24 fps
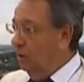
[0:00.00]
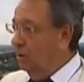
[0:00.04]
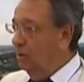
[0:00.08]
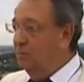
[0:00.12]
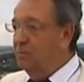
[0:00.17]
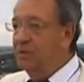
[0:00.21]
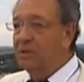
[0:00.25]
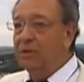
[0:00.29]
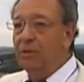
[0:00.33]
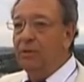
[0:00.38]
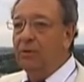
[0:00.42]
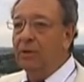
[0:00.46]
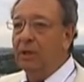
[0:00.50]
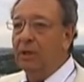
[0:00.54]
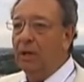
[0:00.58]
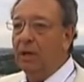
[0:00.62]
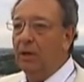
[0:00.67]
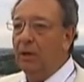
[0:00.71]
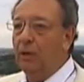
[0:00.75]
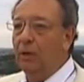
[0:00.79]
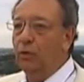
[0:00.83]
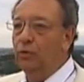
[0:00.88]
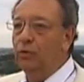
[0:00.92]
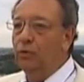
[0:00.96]
comme c'est le
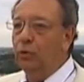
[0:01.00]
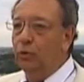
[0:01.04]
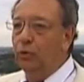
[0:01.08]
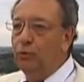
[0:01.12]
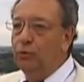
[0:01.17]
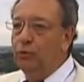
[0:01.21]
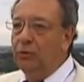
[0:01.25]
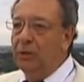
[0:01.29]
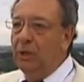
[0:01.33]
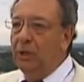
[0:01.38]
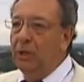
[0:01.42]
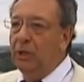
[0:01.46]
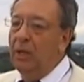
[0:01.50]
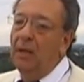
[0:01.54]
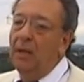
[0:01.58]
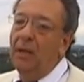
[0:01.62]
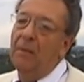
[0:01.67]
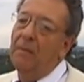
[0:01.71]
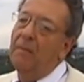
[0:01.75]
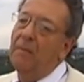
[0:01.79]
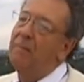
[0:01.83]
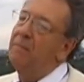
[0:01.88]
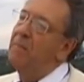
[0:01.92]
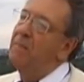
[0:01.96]
cas aujourd'hui,
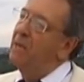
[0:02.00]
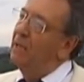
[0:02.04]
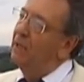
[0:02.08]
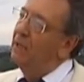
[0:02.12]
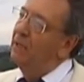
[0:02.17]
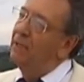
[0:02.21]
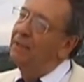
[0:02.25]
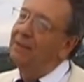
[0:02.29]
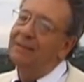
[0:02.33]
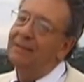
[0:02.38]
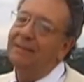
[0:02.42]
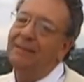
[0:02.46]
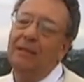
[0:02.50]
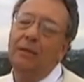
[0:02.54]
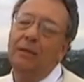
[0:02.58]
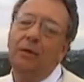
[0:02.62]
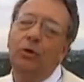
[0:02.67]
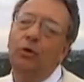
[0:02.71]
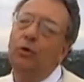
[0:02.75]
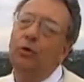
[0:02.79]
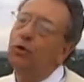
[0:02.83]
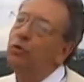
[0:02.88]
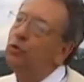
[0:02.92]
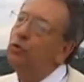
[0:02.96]
mais c'est
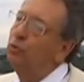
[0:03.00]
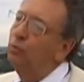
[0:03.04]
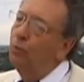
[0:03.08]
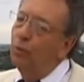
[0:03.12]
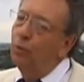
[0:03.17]
que du